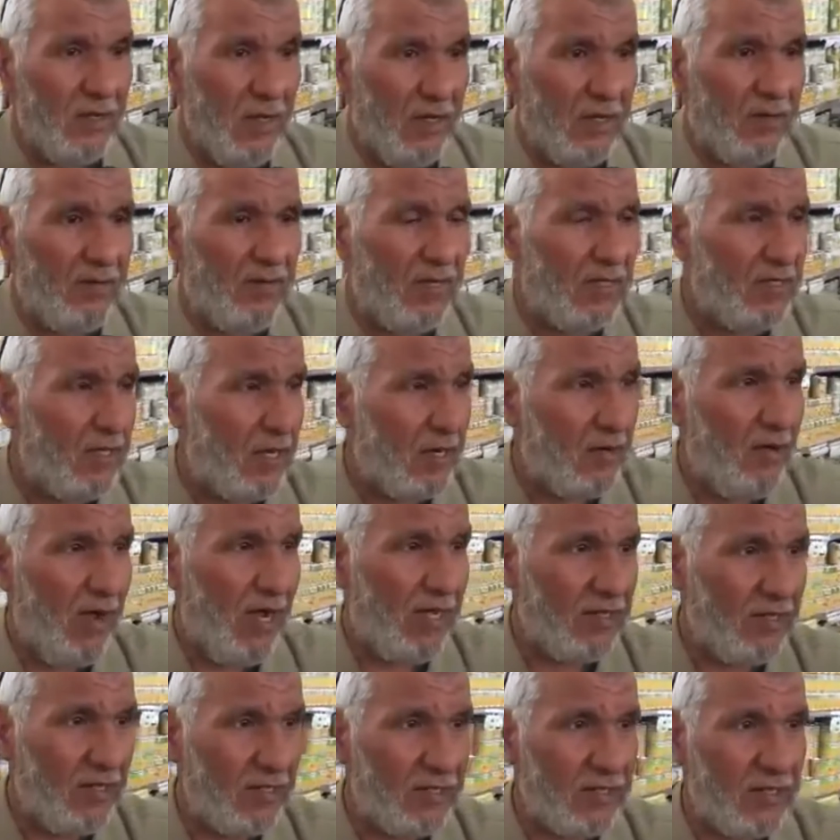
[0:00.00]
يعني بيقدر
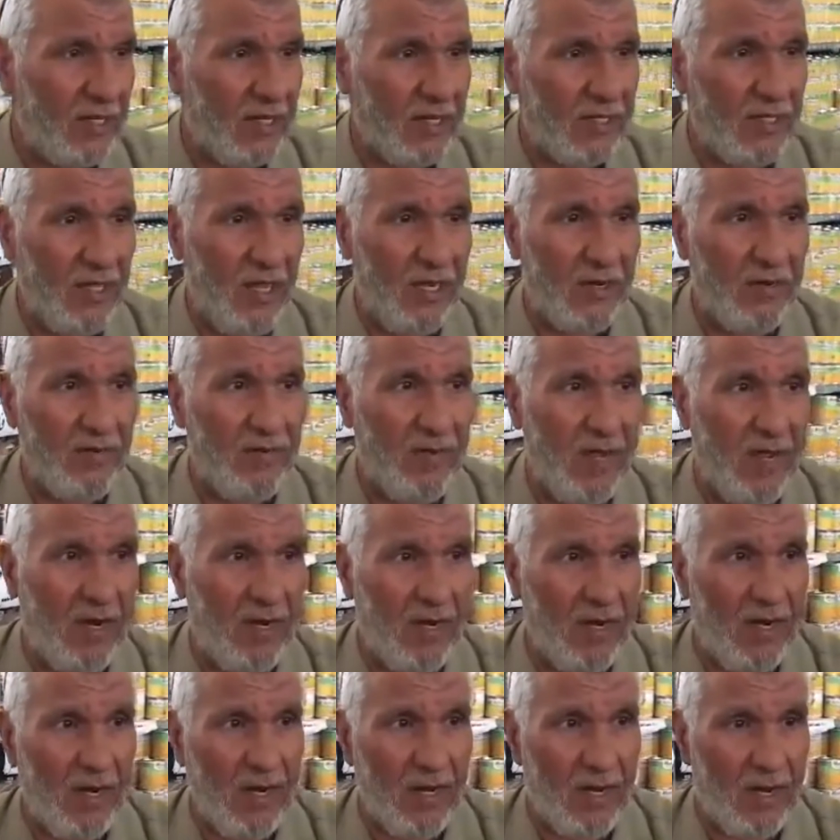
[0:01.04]
الواحد يشتري تعرف مع
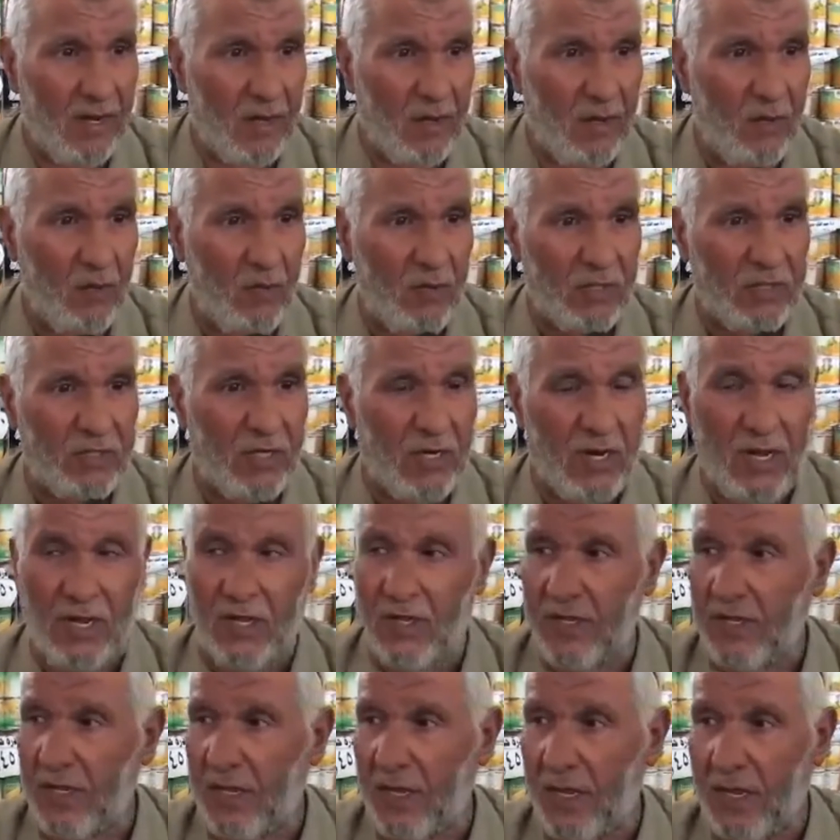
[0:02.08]
القوة
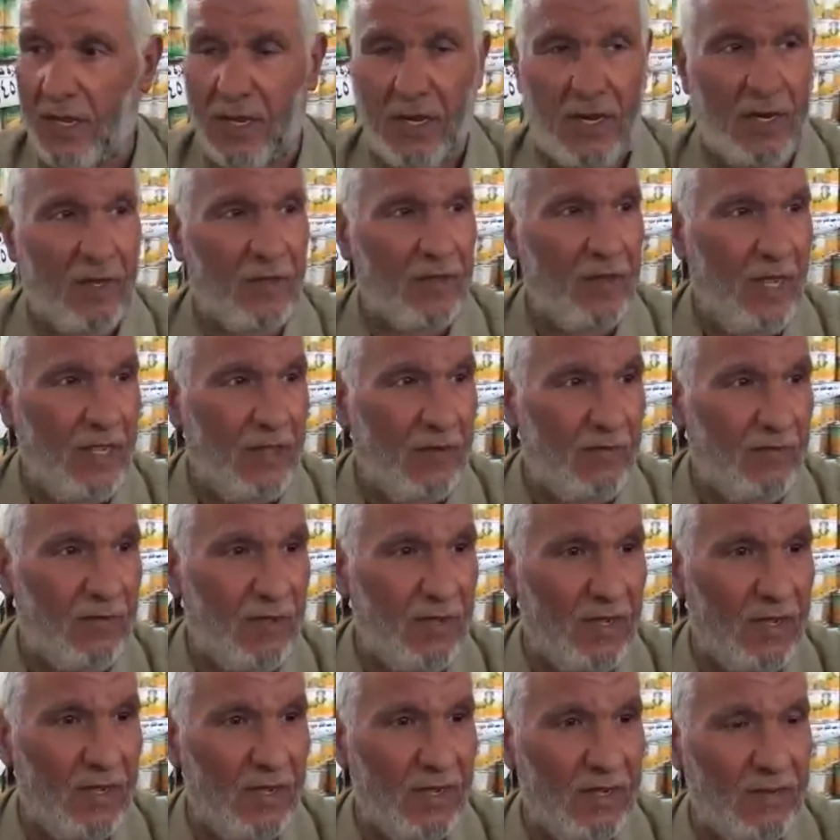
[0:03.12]
الشرائية هيك الضعيفة
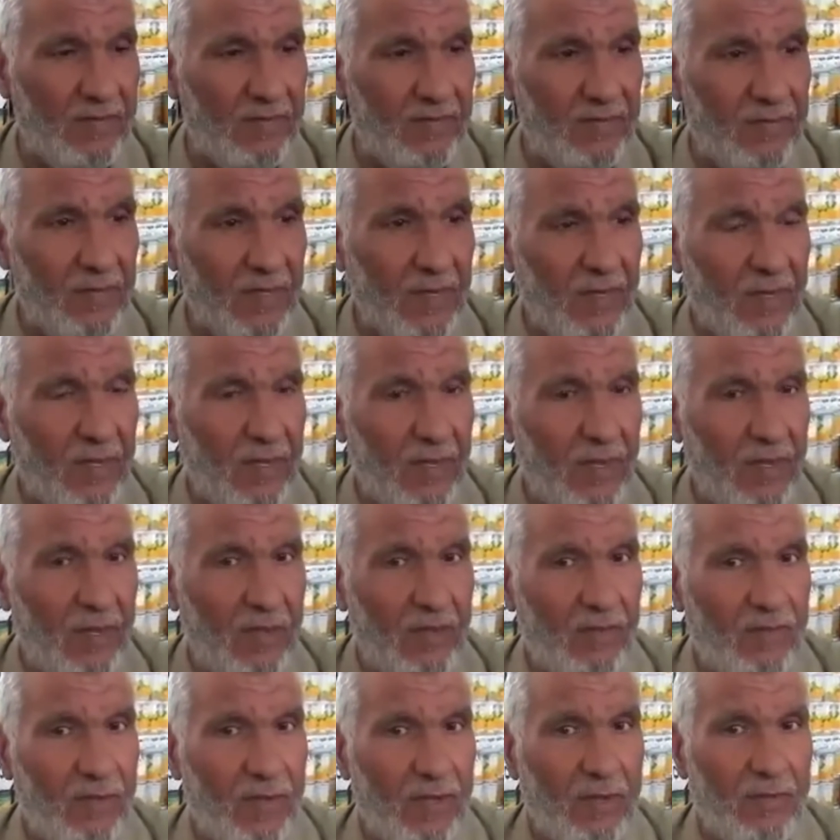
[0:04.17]
هيك نعم.
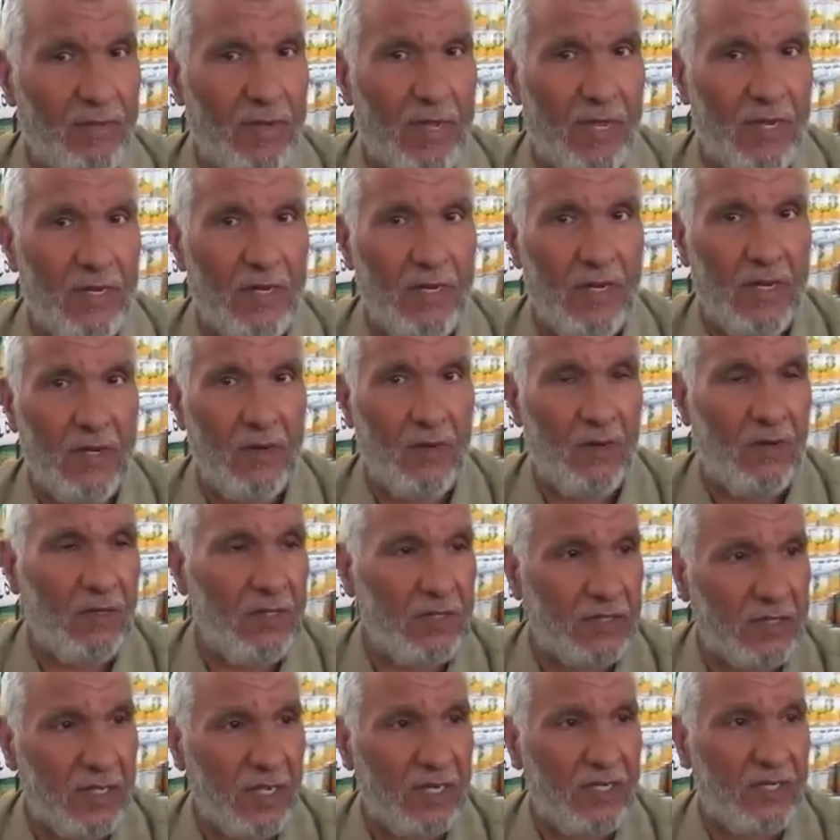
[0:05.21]
في إمكانية إنه
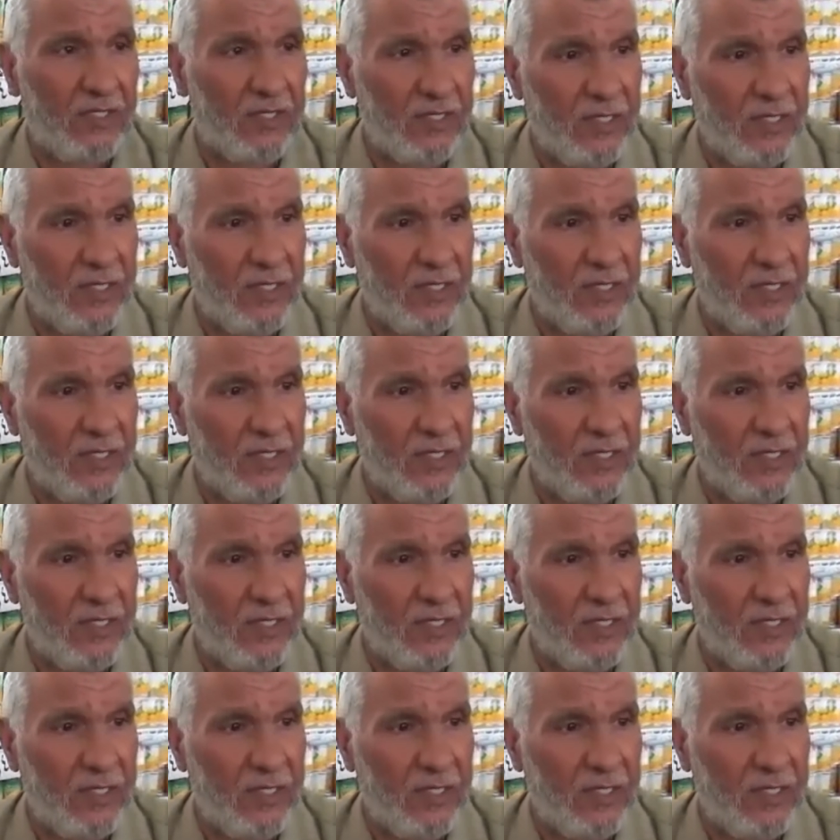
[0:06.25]
الإنسان